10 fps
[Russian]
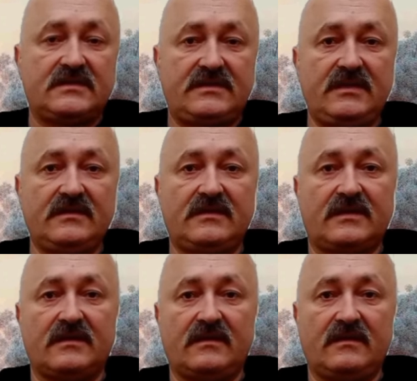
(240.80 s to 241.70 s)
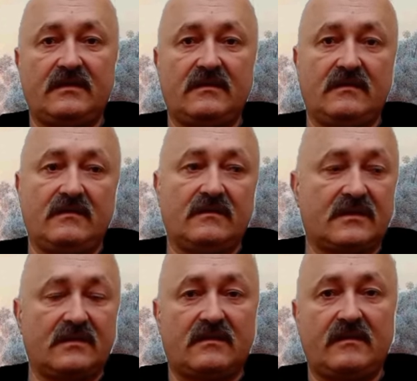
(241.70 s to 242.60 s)
стингеры и
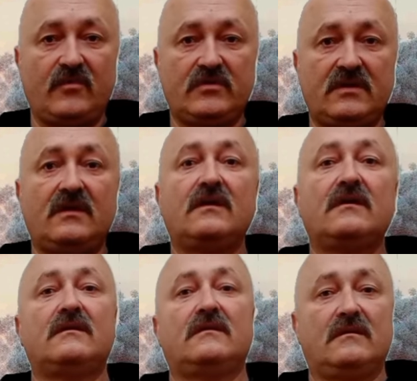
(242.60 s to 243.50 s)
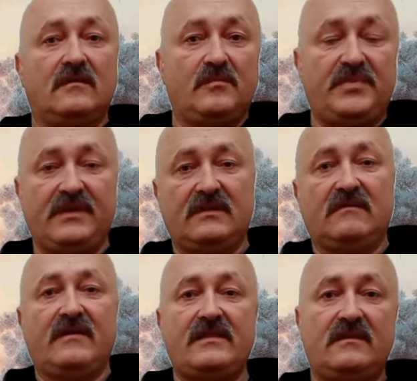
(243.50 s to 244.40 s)
гранатометы,
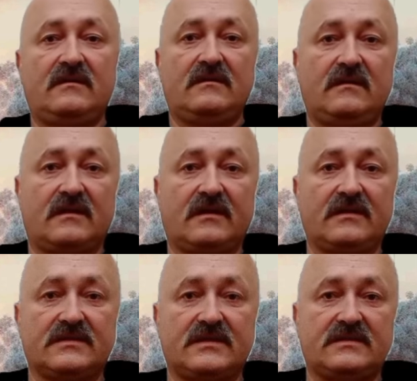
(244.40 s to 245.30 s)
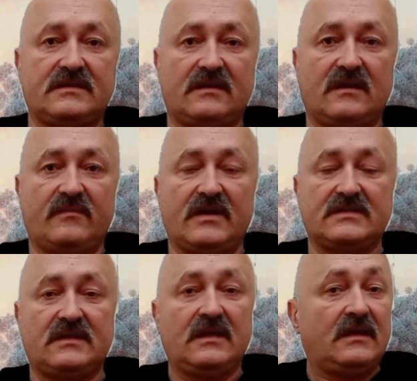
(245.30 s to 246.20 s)
передавать их организации
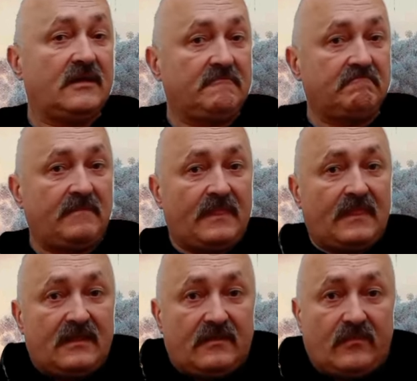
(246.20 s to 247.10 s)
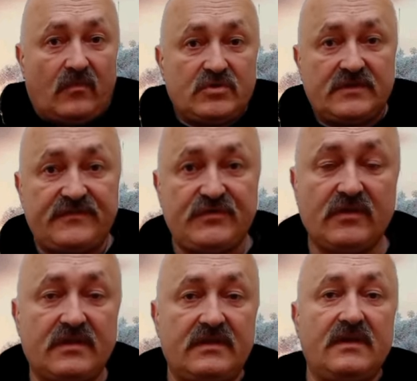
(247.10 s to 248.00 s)
Хамас. Может,
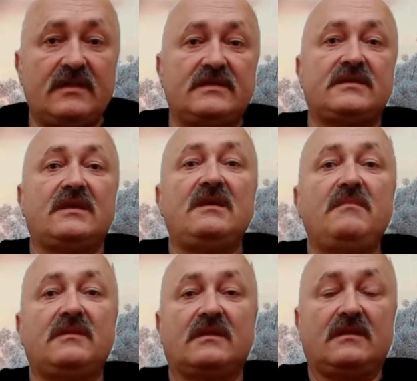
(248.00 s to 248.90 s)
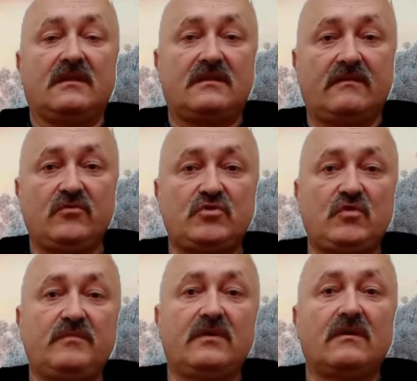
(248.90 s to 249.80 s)
все это делается именно для того,
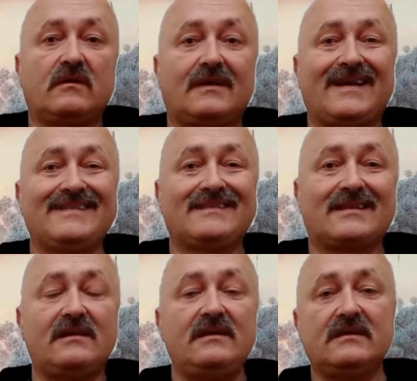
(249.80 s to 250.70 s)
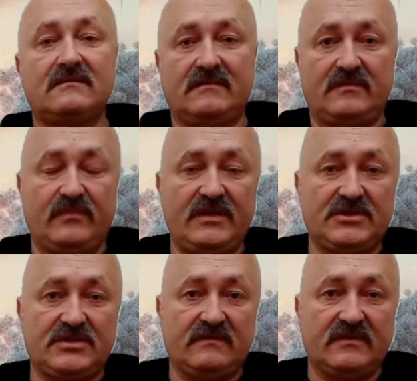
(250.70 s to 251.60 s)
чтобы контролировать
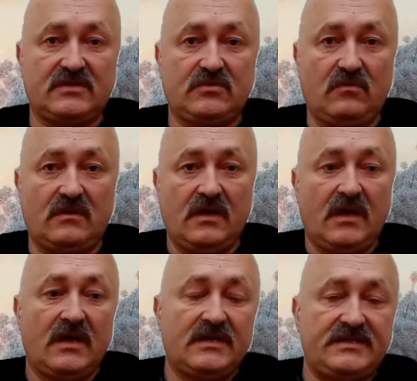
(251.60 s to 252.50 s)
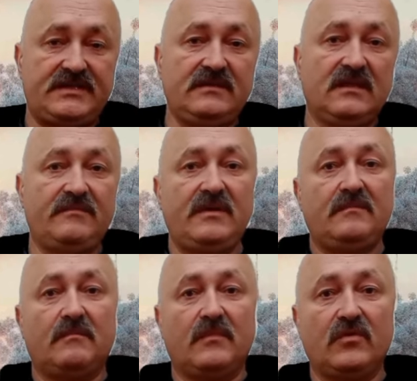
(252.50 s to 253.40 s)
Ближний Восток
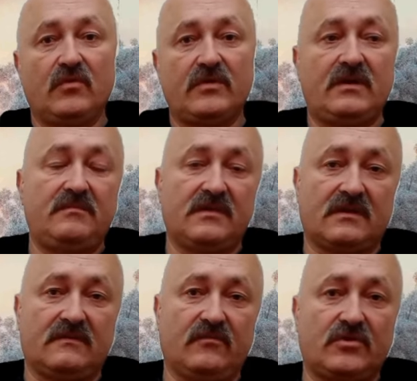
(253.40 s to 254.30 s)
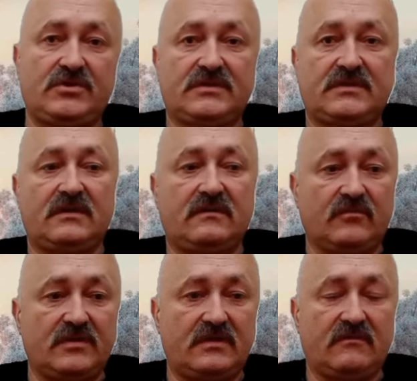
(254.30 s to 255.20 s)
силами многих миротворческих
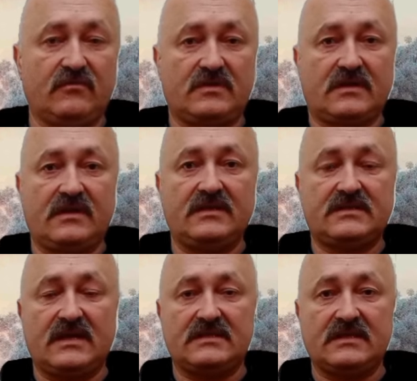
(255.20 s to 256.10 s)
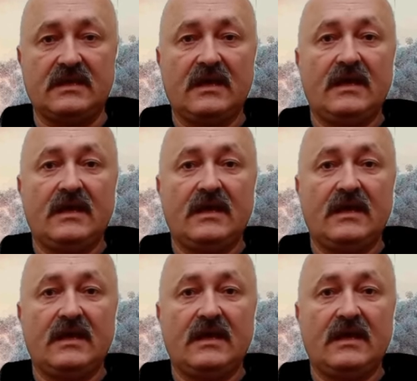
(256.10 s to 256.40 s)
вот этих вот организаций.